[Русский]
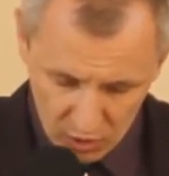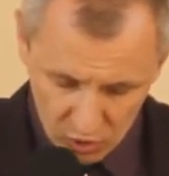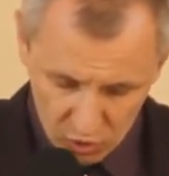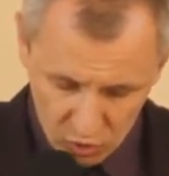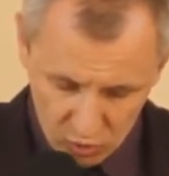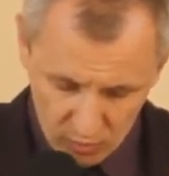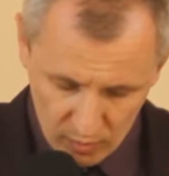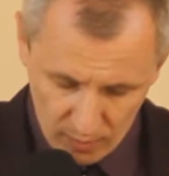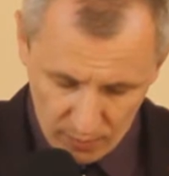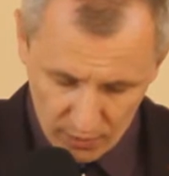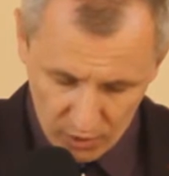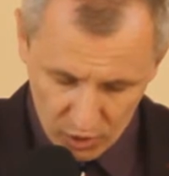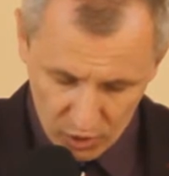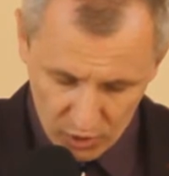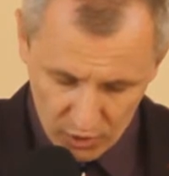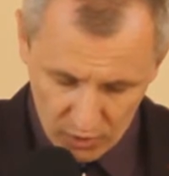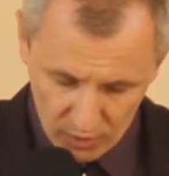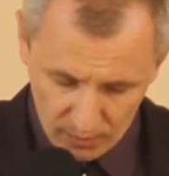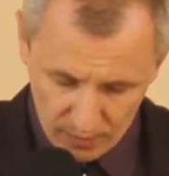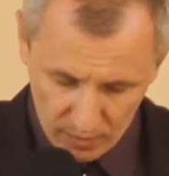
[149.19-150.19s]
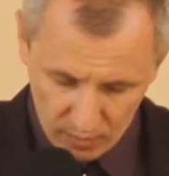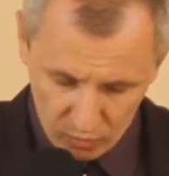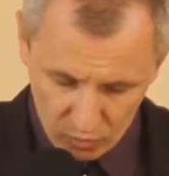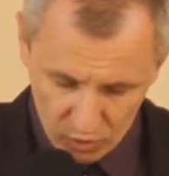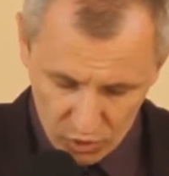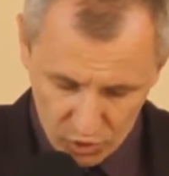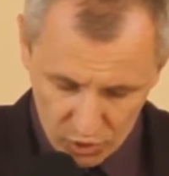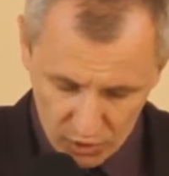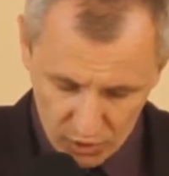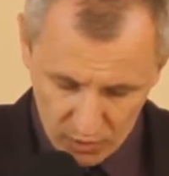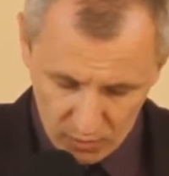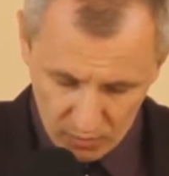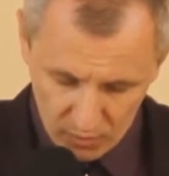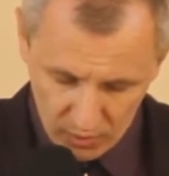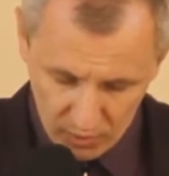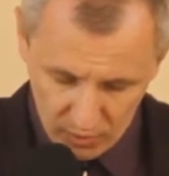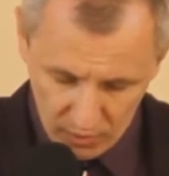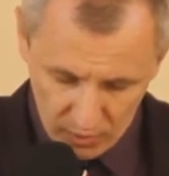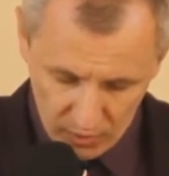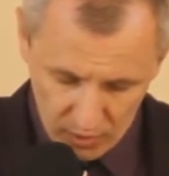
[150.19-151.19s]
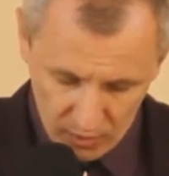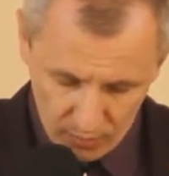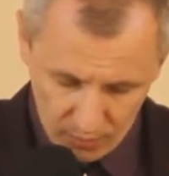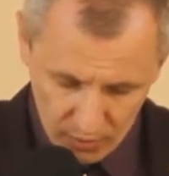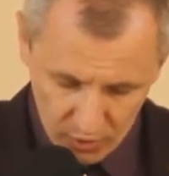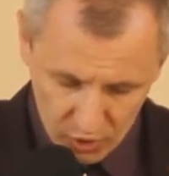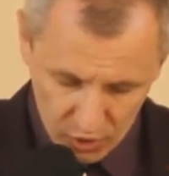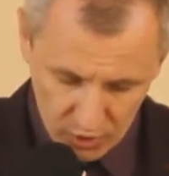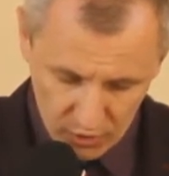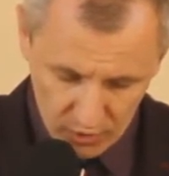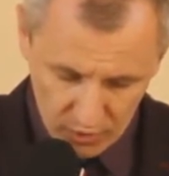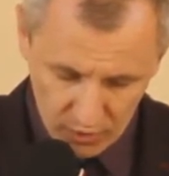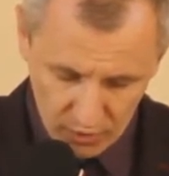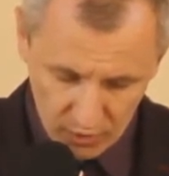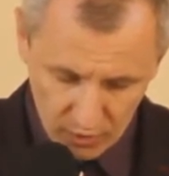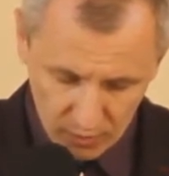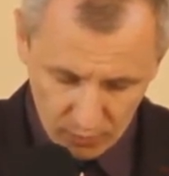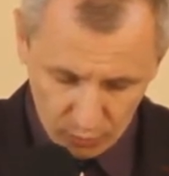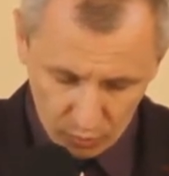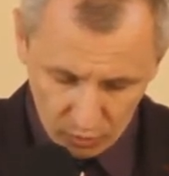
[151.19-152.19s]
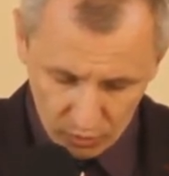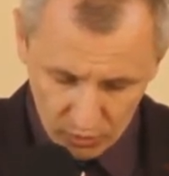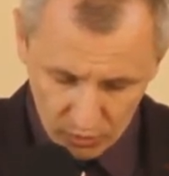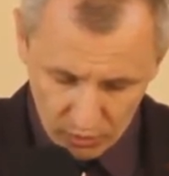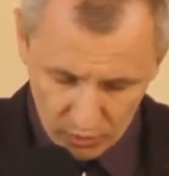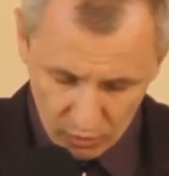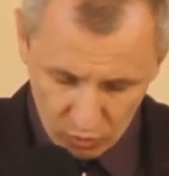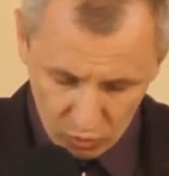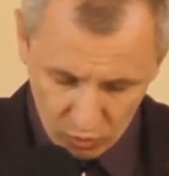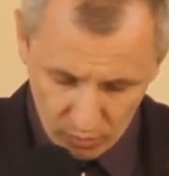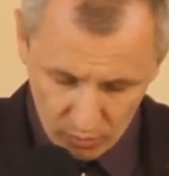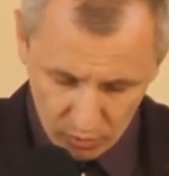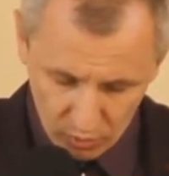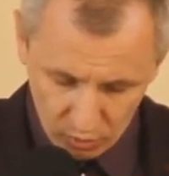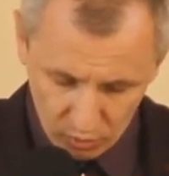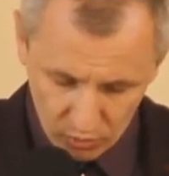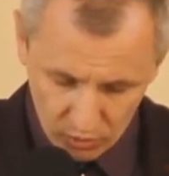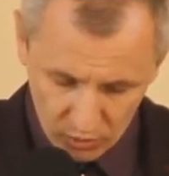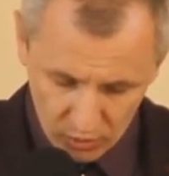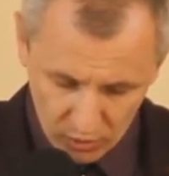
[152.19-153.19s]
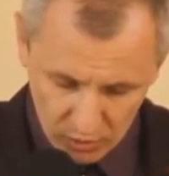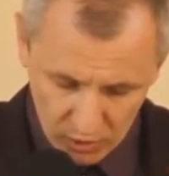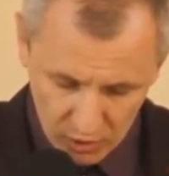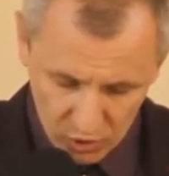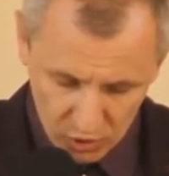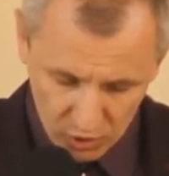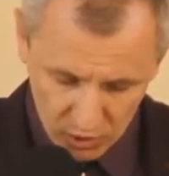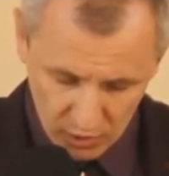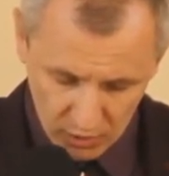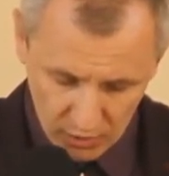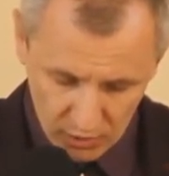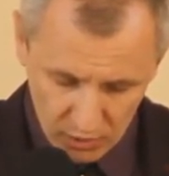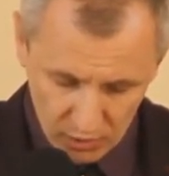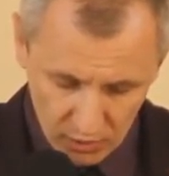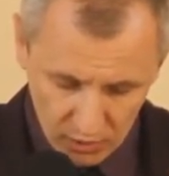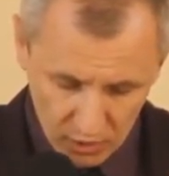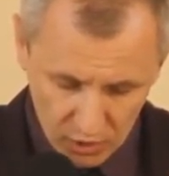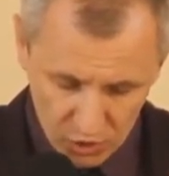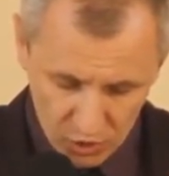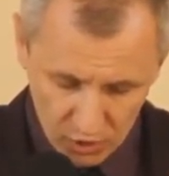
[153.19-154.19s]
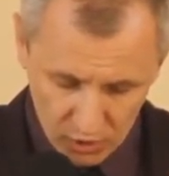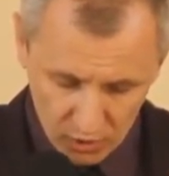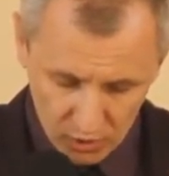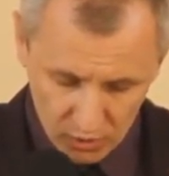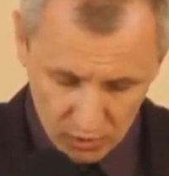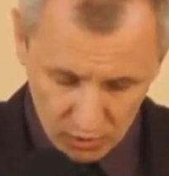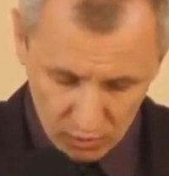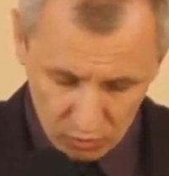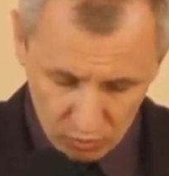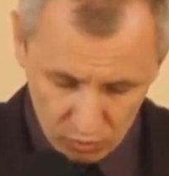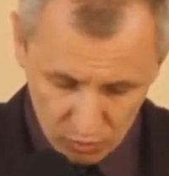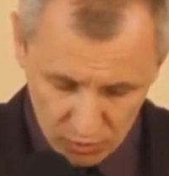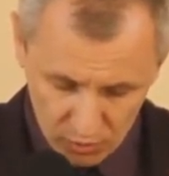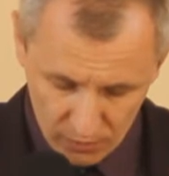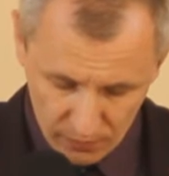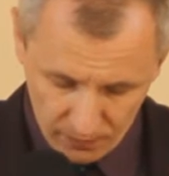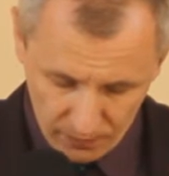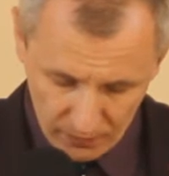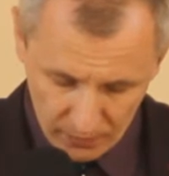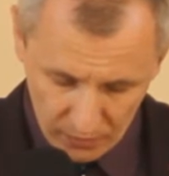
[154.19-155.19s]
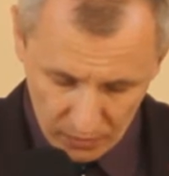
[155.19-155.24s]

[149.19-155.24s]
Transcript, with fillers: чтобы пришли помочь им, и пришли и наполнили обе лодки, так что они начали тонуть.